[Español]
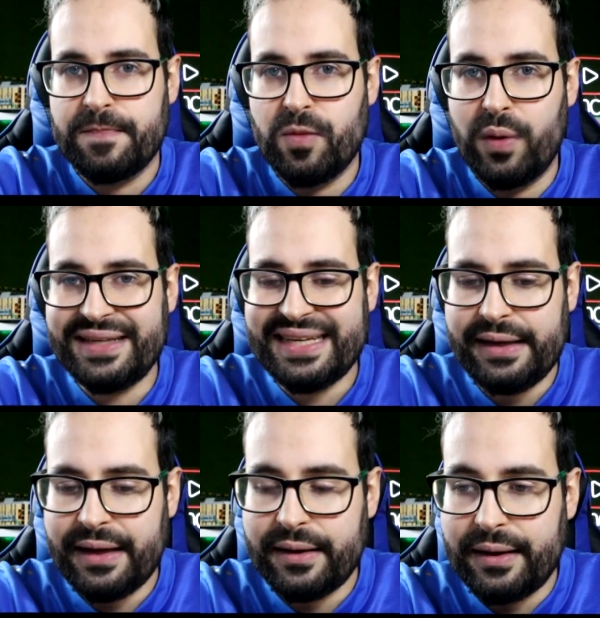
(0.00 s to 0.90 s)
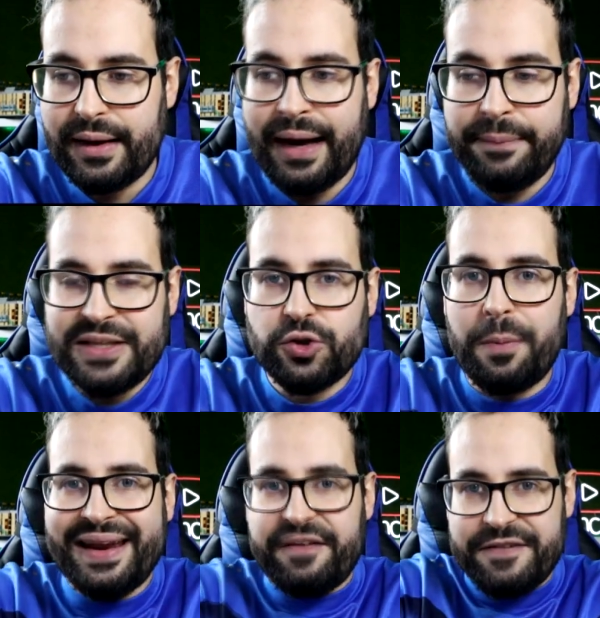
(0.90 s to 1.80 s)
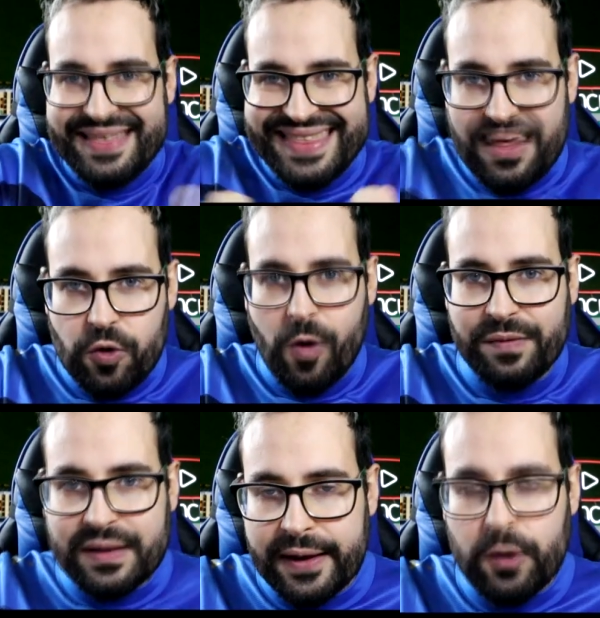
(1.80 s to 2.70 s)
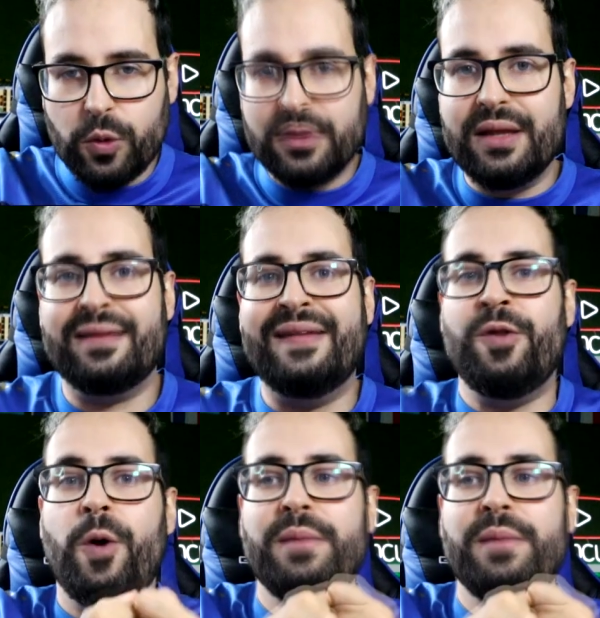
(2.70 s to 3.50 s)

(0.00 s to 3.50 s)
donde se ha visto beneficiado con dinero utilizando